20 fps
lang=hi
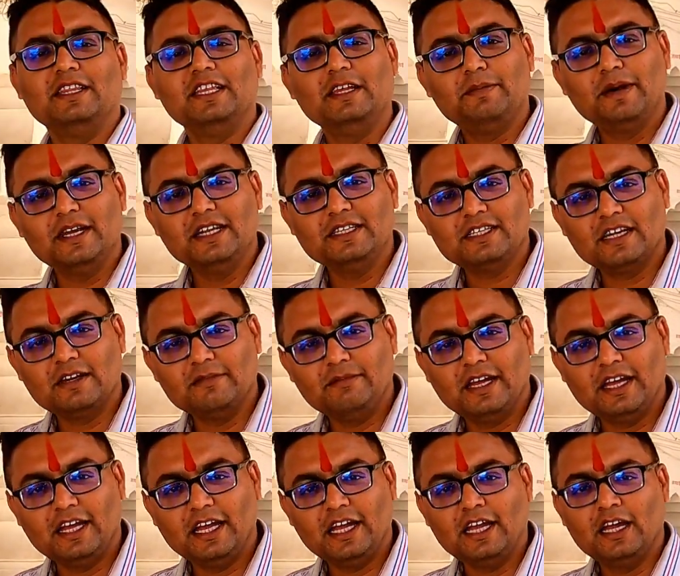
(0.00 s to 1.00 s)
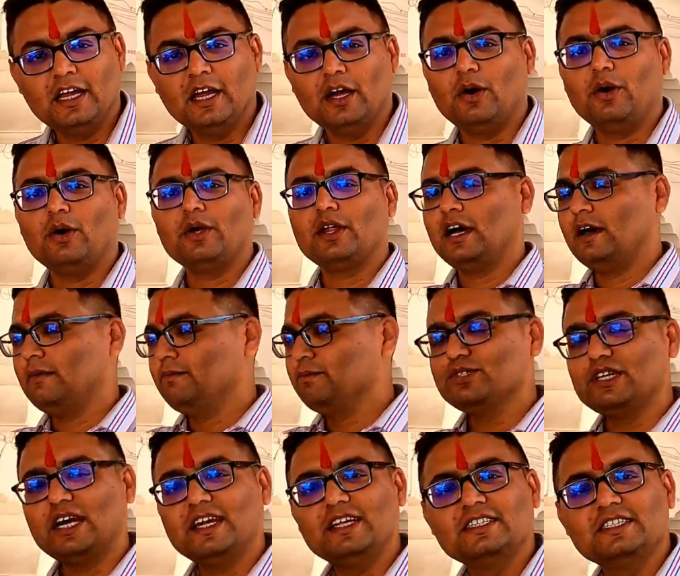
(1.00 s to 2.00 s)
मंदिर परिसर में हैं और हम
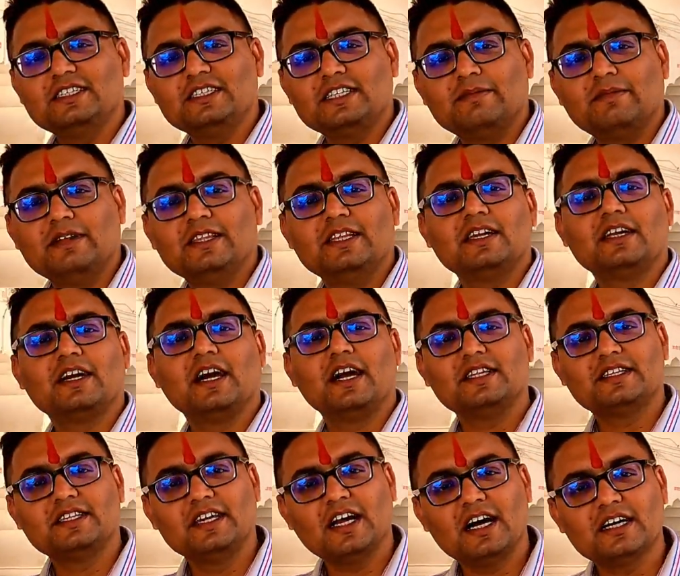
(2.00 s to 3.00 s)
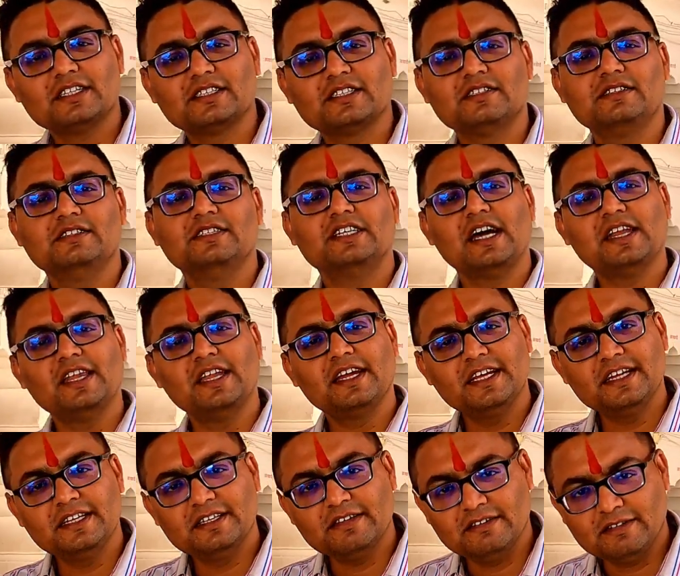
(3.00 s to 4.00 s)
पुजारी जी से मंदिर का इतिहास
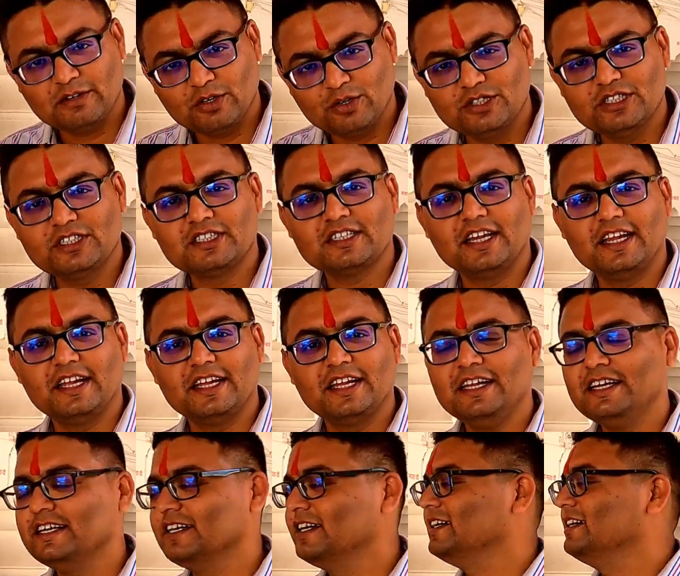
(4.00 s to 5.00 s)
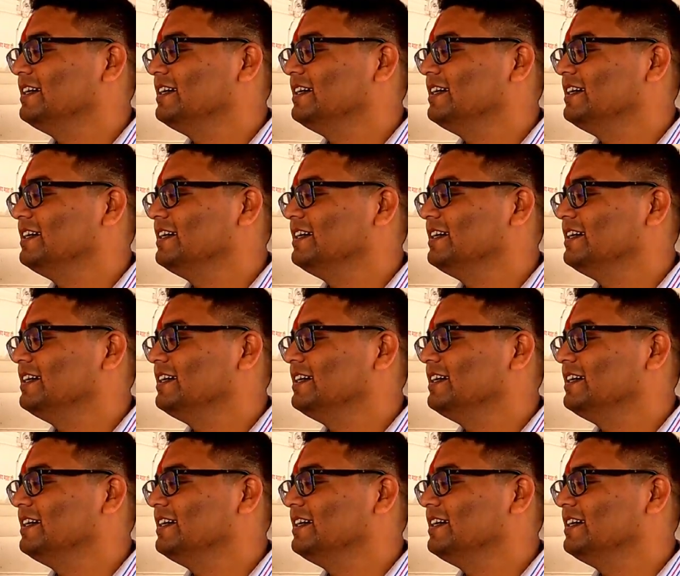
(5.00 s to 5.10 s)
जानने की कोशिश करेंगे